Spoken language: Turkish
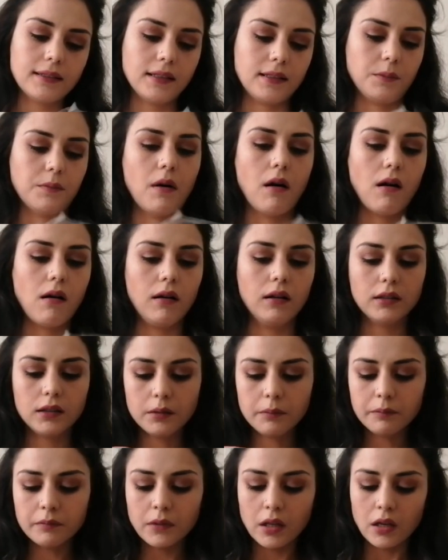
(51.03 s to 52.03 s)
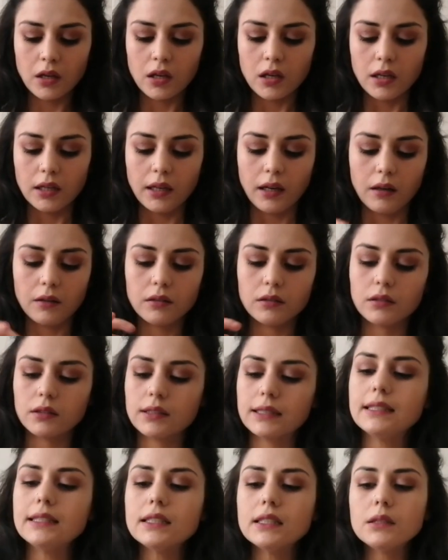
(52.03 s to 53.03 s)
takımı aldım.
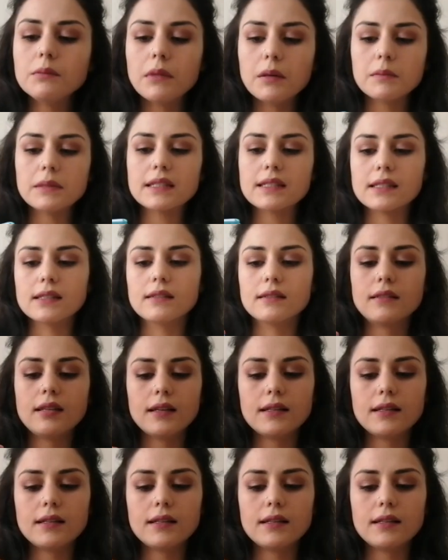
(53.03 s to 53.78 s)
Kırılmamasının